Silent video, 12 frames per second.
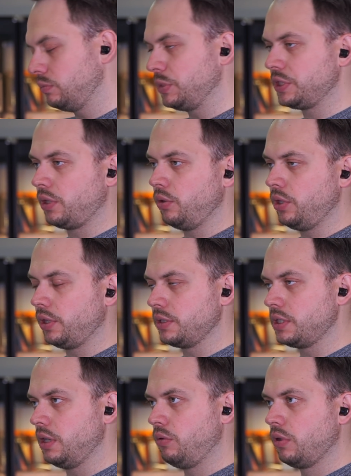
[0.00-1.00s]
посторонних
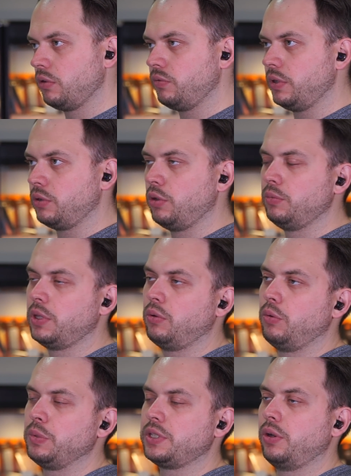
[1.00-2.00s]
разговоров, и кроме
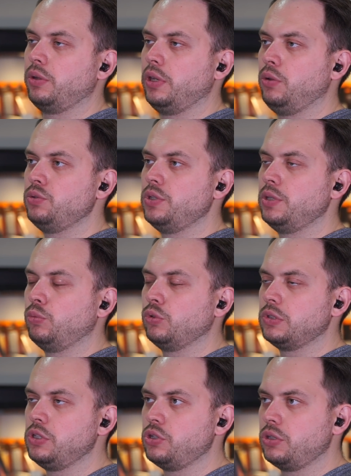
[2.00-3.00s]
того, посторонние люди не
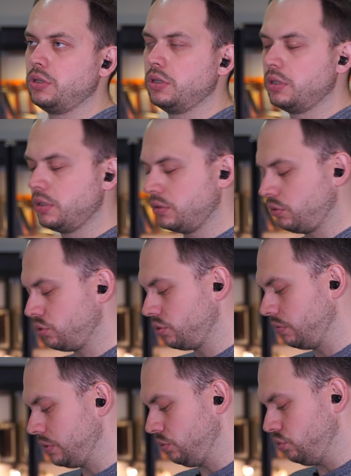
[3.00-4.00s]
будут слышать то,
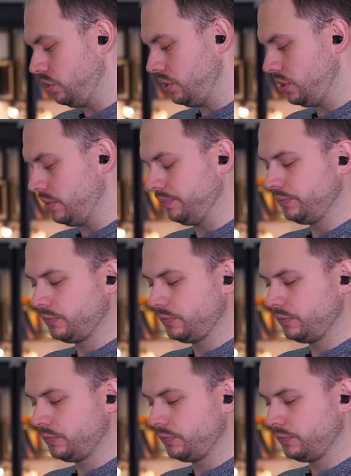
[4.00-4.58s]
что вы слушаете.